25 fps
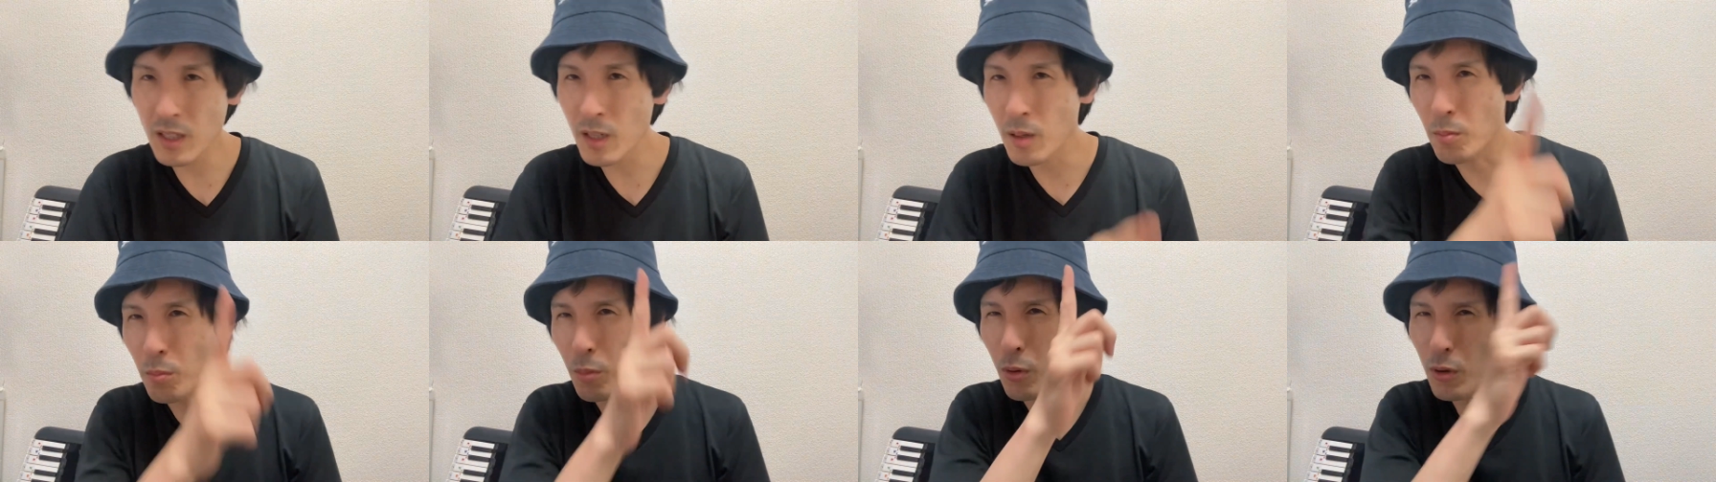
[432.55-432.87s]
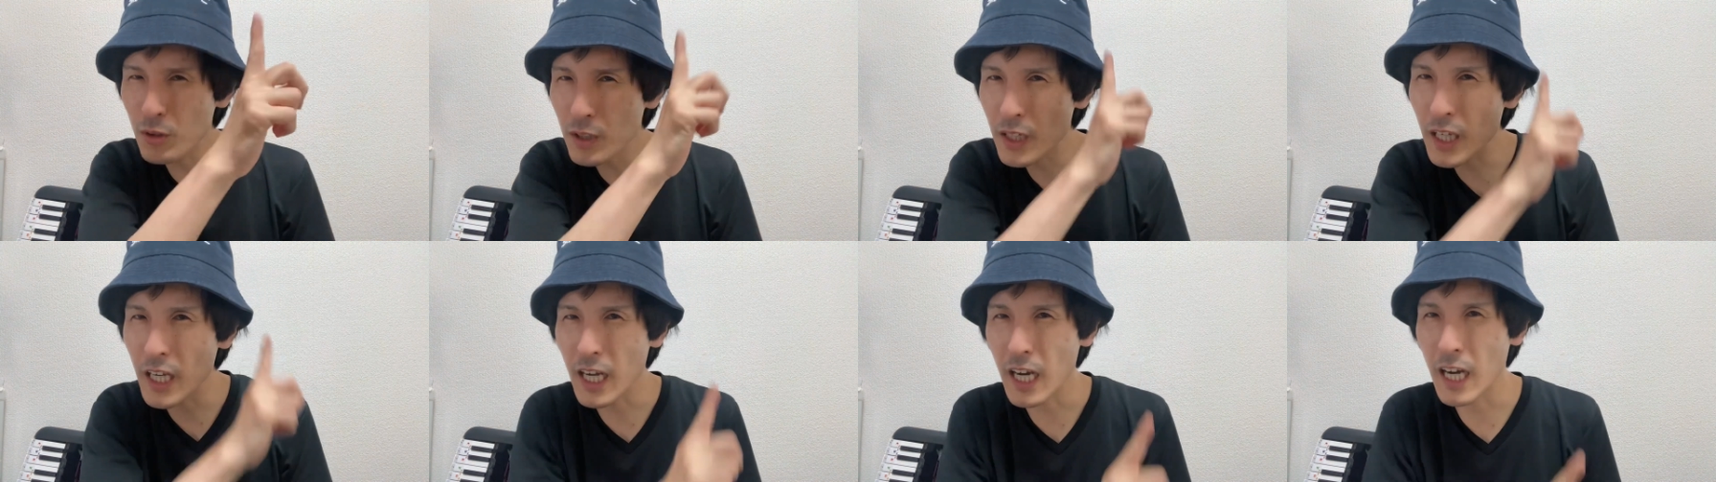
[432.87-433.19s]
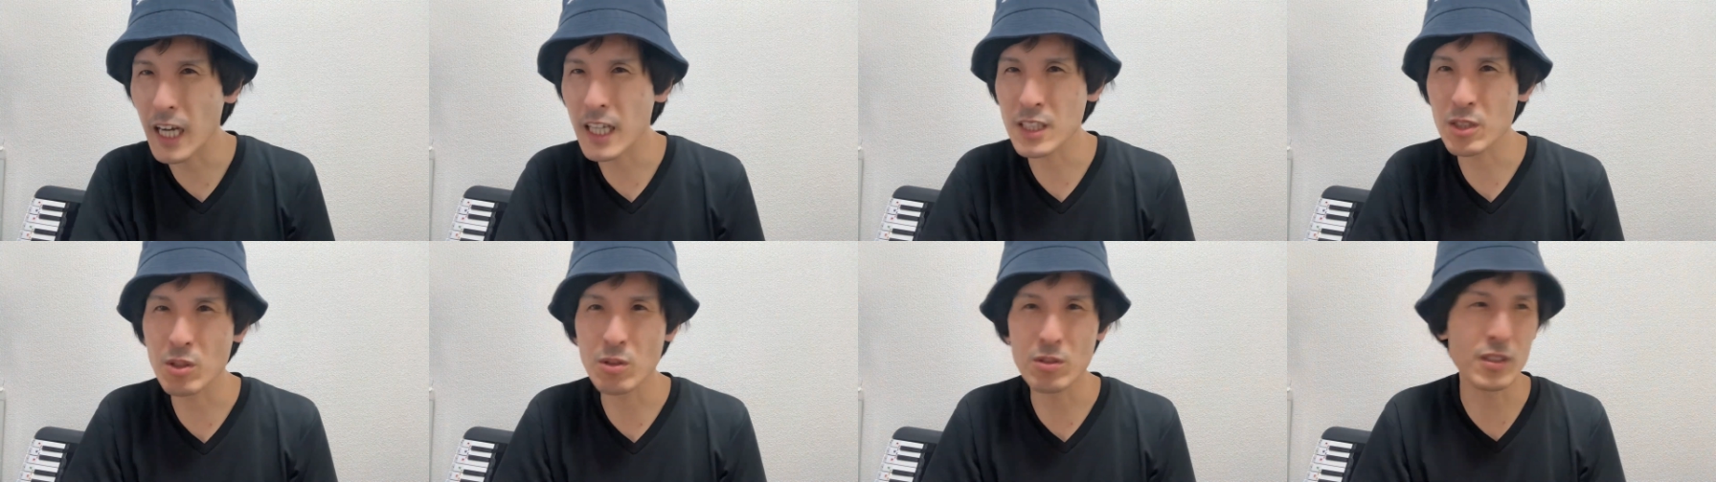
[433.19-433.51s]
ボッケ
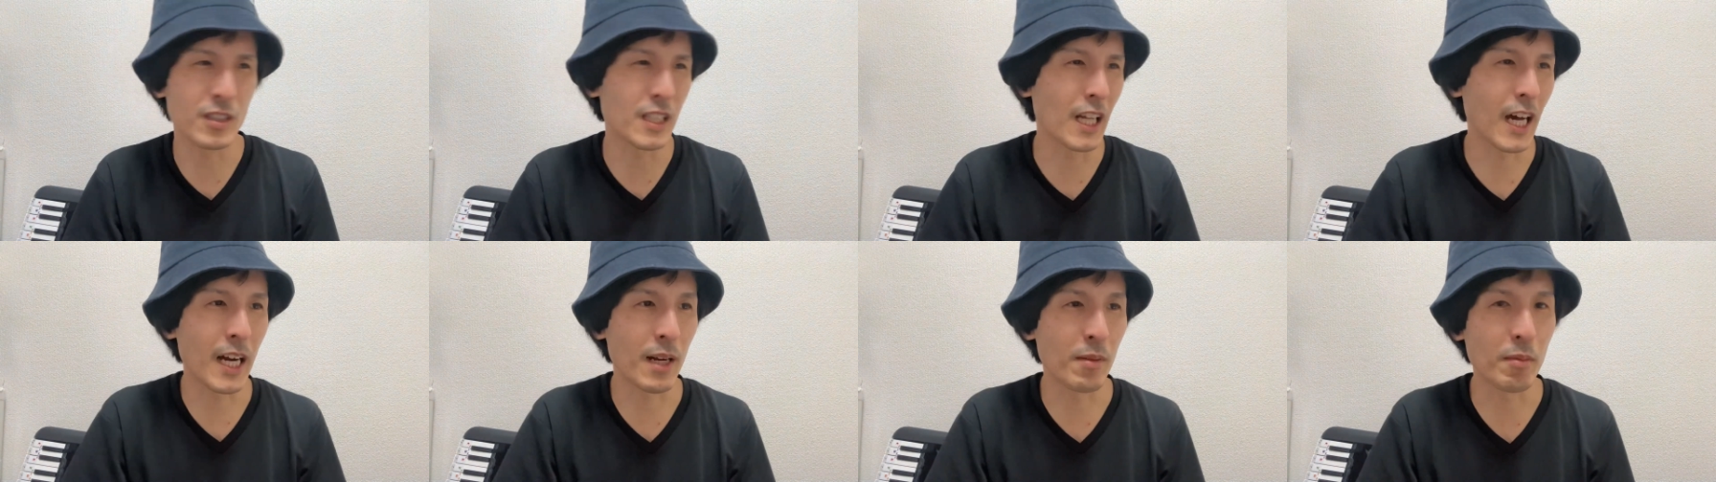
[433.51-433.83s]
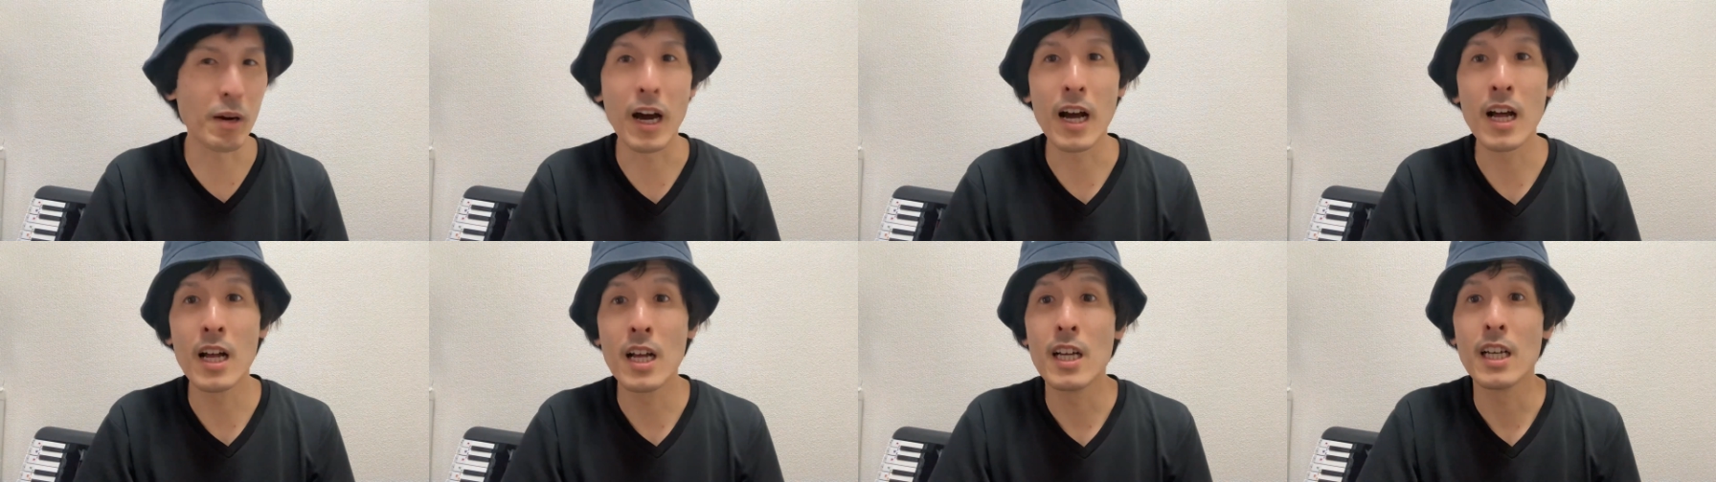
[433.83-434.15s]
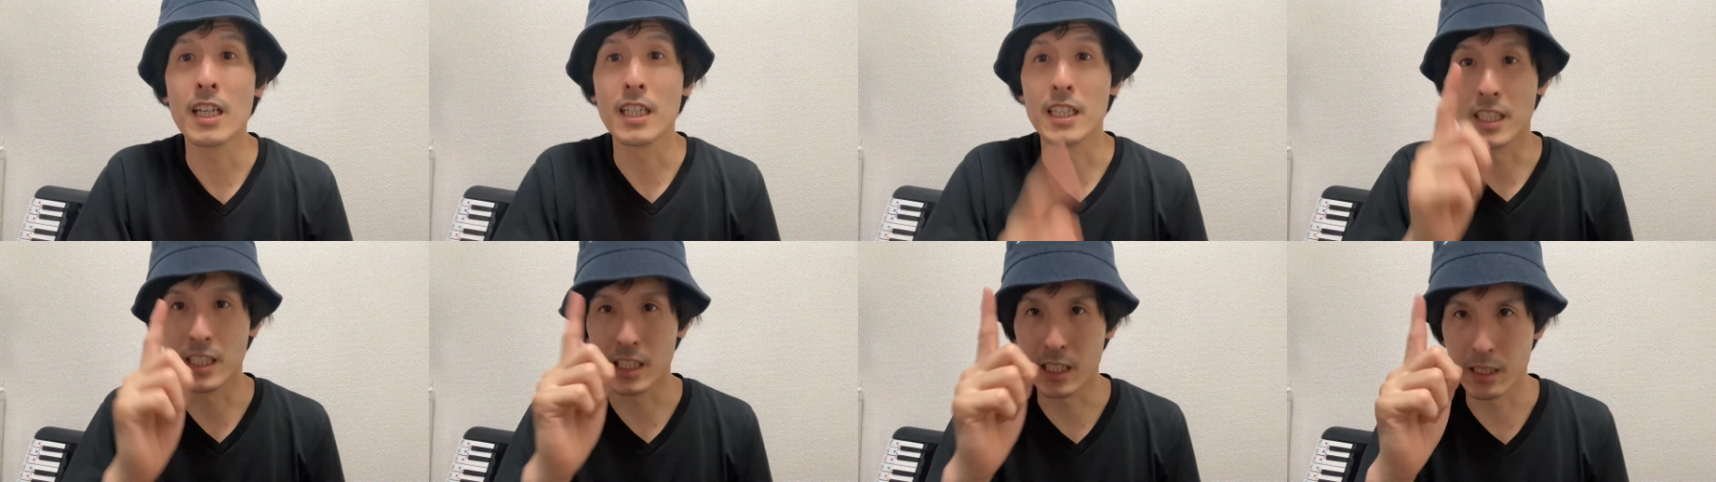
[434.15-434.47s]
が一つであれば、
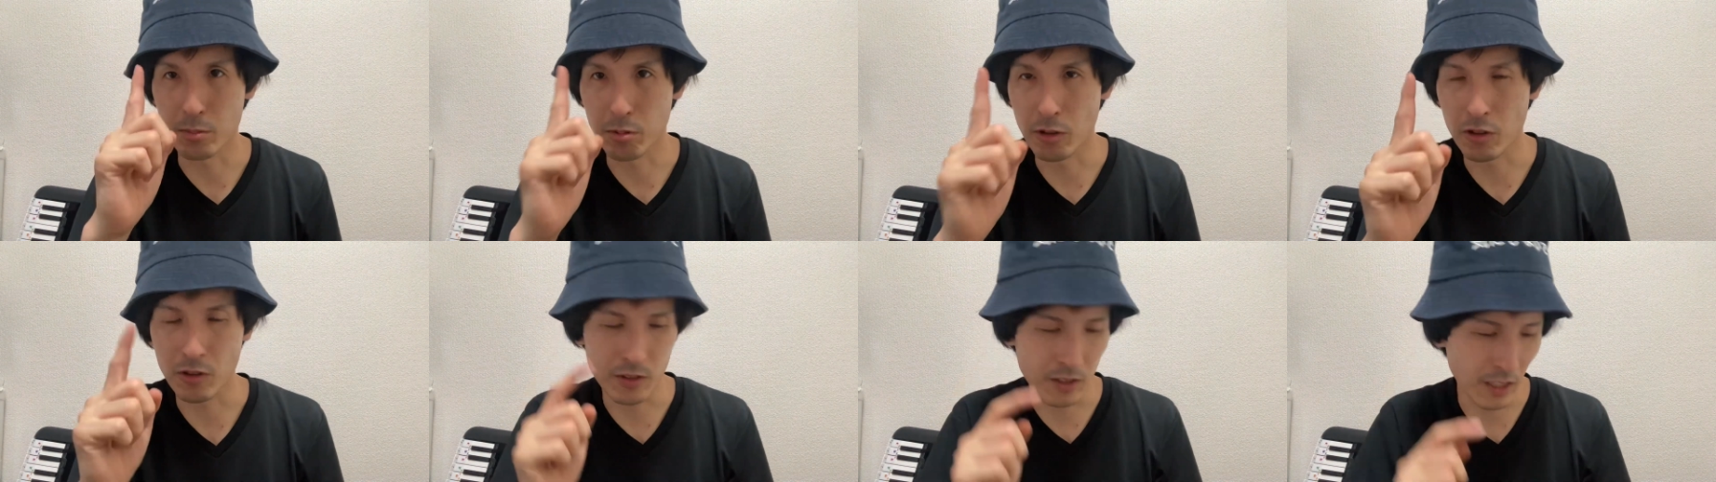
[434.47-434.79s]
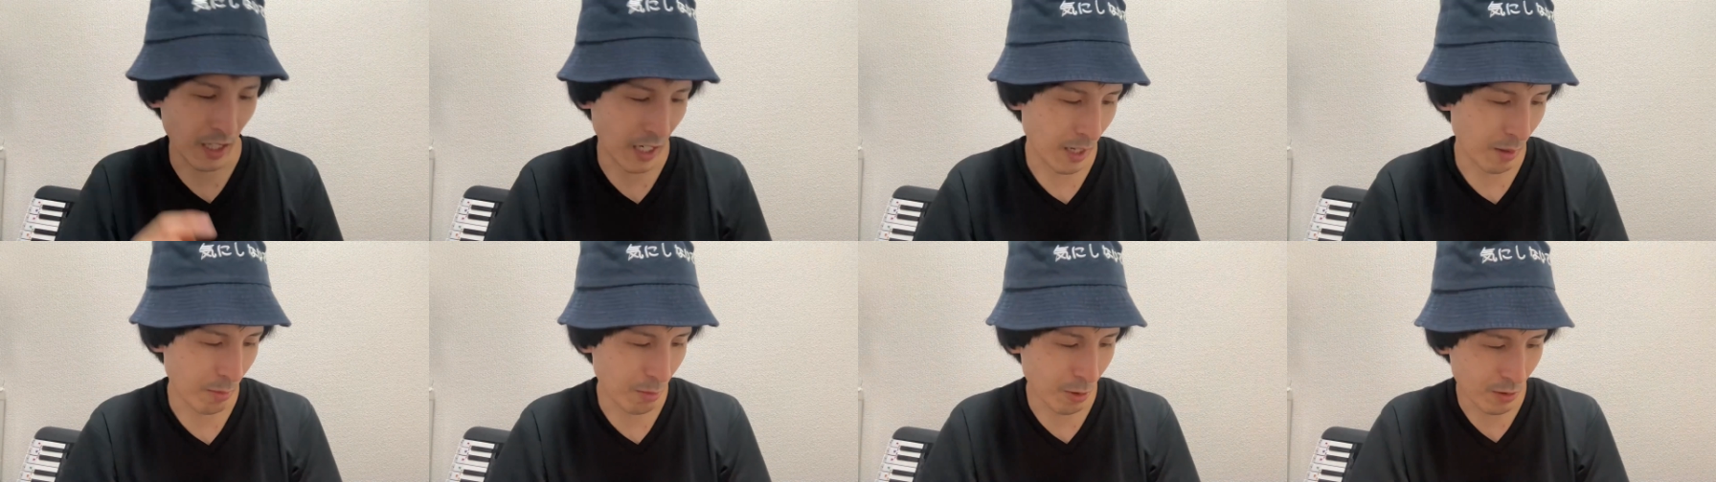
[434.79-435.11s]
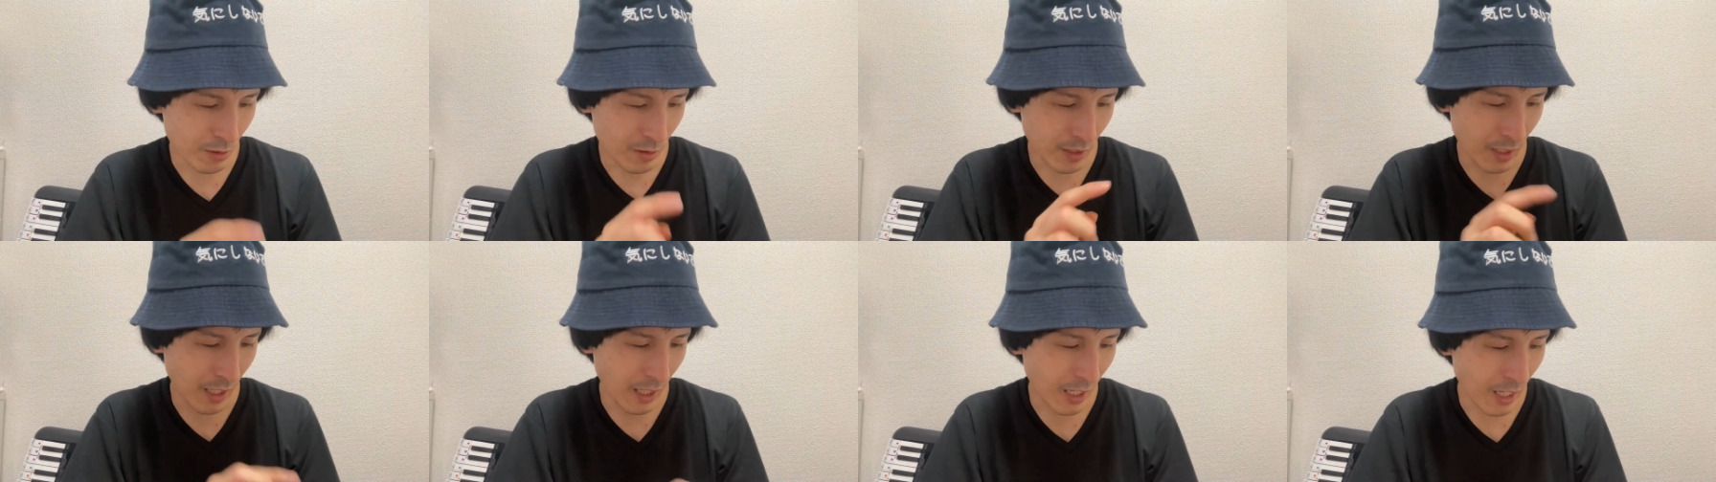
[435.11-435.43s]
1ボッケ、
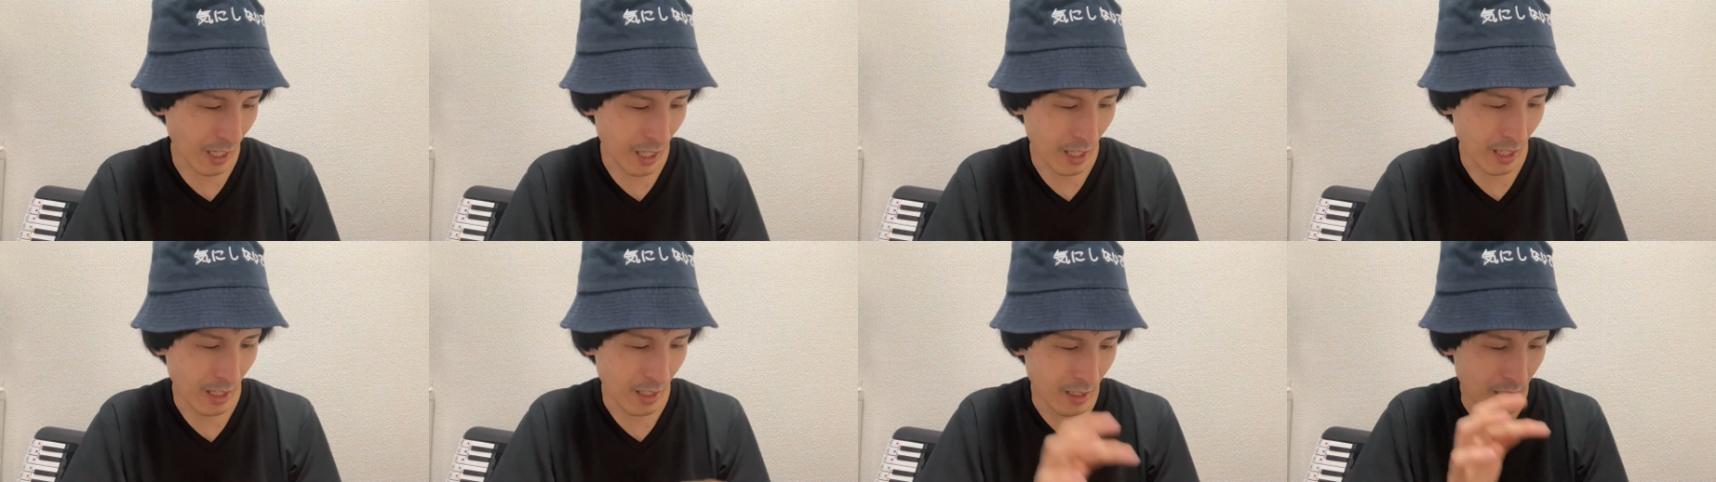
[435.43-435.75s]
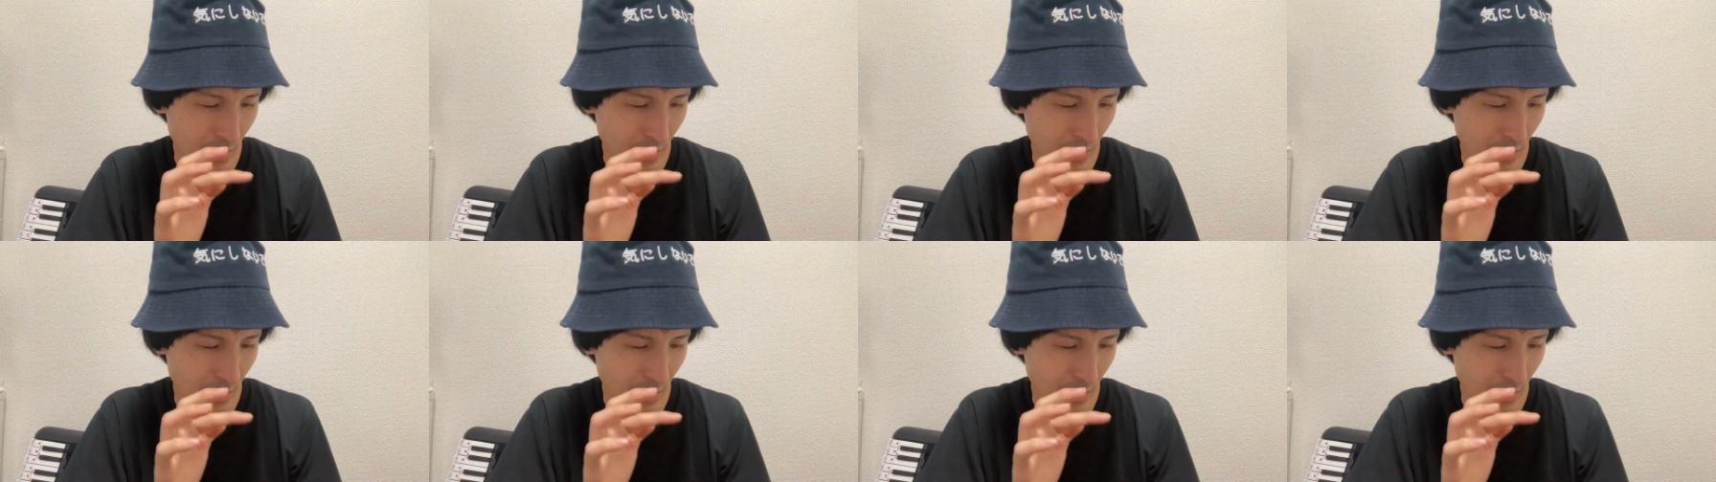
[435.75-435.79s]
ボッケが、